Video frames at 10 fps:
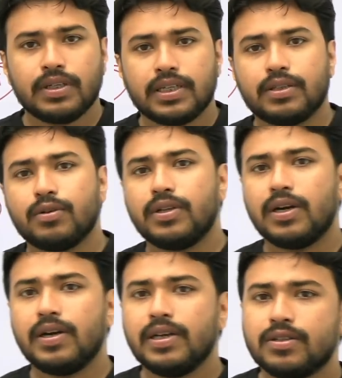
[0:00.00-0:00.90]
কি তৈরি
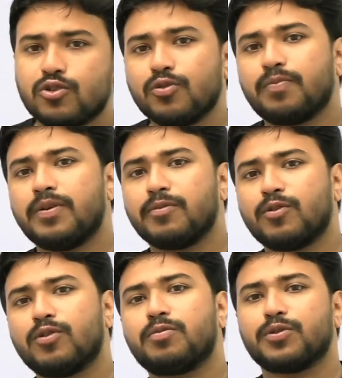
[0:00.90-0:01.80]
হয় সুপ্রিম
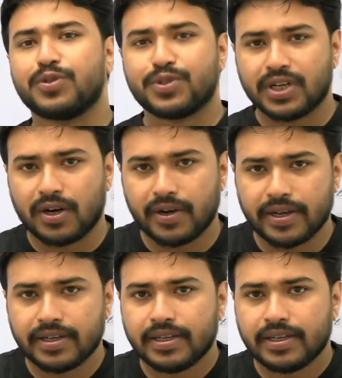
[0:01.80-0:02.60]
কোর্ট প্রতিষ্ঠা হয়